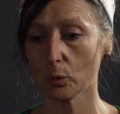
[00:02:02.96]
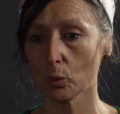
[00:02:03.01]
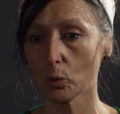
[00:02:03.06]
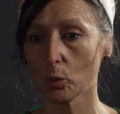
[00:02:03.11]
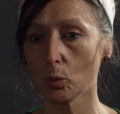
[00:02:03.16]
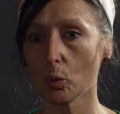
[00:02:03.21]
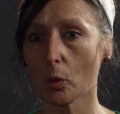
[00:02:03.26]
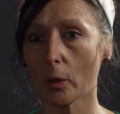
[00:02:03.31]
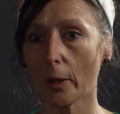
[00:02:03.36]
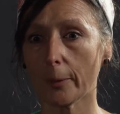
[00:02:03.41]

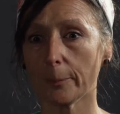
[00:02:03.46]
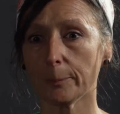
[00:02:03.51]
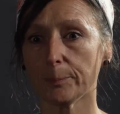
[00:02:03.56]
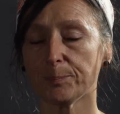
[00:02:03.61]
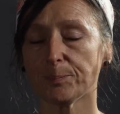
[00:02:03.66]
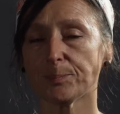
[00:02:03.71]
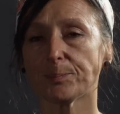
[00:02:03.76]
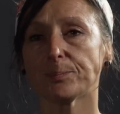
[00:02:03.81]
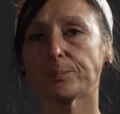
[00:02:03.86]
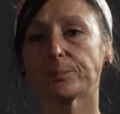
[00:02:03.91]
coup, euh,
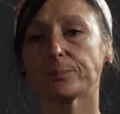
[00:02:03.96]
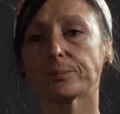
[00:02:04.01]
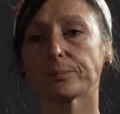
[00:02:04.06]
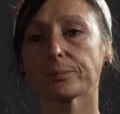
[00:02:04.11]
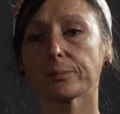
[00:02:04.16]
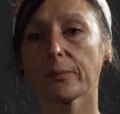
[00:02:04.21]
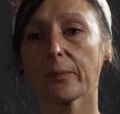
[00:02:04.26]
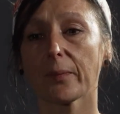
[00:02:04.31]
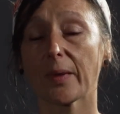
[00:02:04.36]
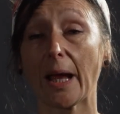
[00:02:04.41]

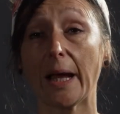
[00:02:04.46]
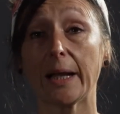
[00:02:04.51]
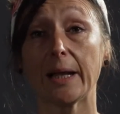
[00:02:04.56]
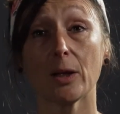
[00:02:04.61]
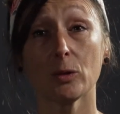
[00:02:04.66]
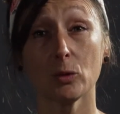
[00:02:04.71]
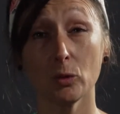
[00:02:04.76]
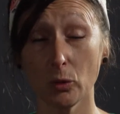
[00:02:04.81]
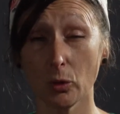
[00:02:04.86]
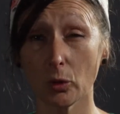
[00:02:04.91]
elle
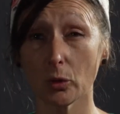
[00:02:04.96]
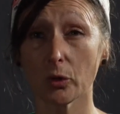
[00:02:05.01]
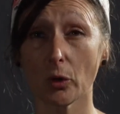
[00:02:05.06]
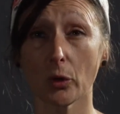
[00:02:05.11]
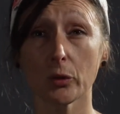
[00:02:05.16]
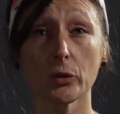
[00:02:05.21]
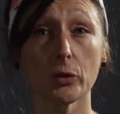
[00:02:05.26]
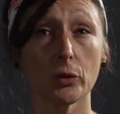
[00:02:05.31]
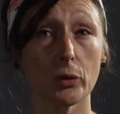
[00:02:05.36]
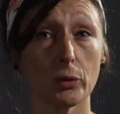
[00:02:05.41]
a eu deux
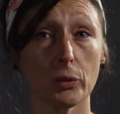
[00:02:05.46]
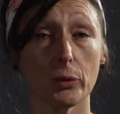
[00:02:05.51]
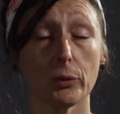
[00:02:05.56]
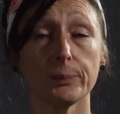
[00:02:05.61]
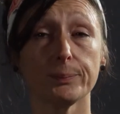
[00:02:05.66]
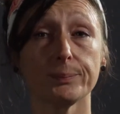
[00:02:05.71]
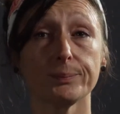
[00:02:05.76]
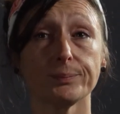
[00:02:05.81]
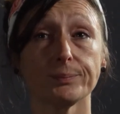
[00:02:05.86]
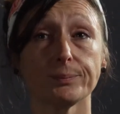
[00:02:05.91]
ans de,
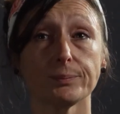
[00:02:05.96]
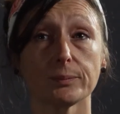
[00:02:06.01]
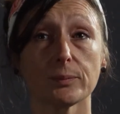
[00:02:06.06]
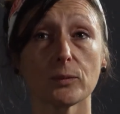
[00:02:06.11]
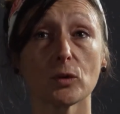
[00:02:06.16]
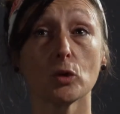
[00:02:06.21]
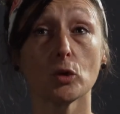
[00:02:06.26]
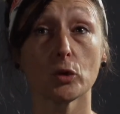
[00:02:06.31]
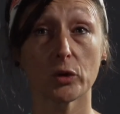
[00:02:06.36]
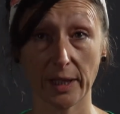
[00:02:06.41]

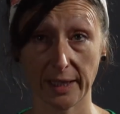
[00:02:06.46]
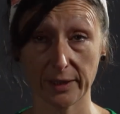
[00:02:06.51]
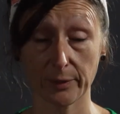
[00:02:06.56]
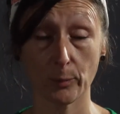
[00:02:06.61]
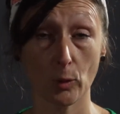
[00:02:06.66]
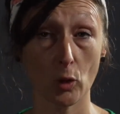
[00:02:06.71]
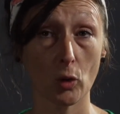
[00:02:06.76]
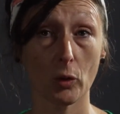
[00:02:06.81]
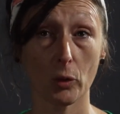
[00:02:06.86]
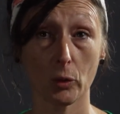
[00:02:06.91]

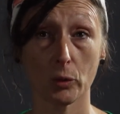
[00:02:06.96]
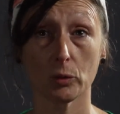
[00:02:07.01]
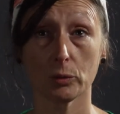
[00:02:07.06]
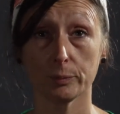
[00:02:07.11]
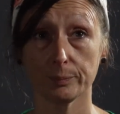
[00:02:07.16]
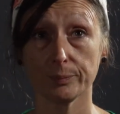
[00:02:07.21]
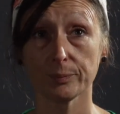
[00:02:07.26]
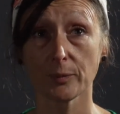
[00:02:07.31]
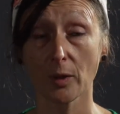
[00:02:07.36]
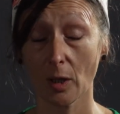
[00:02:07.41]
traitement euh,
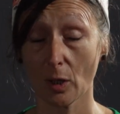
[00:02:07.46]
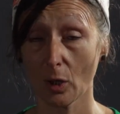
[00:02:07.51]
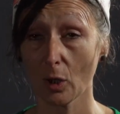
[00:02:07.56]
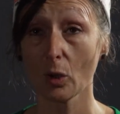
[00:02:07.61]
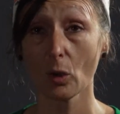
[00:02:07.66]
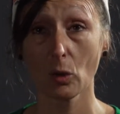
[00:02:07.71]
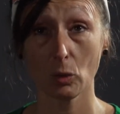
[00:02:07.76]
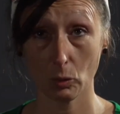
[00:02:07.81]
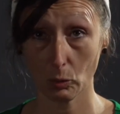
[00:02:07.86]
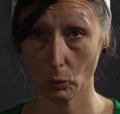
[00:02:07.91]

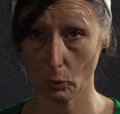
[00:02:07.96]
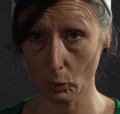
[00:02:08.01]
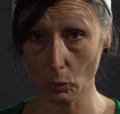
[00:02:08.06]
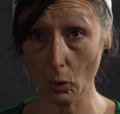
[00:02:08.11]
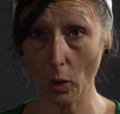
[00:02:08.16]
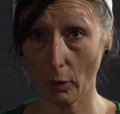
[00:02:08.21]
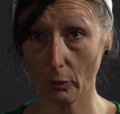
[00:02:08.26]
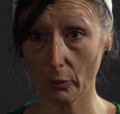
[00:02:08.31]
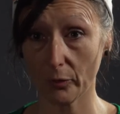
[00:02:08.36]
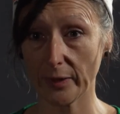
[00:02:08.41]

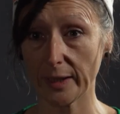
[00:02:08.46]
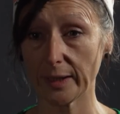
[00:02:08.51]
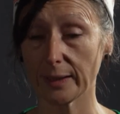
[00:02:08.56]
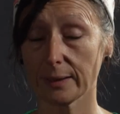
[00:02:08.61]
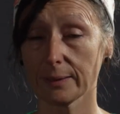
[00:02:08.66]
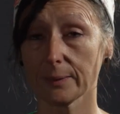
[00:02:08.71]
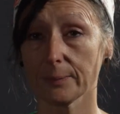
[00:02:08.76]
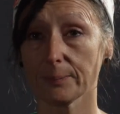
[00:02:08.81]
lourd, en fait.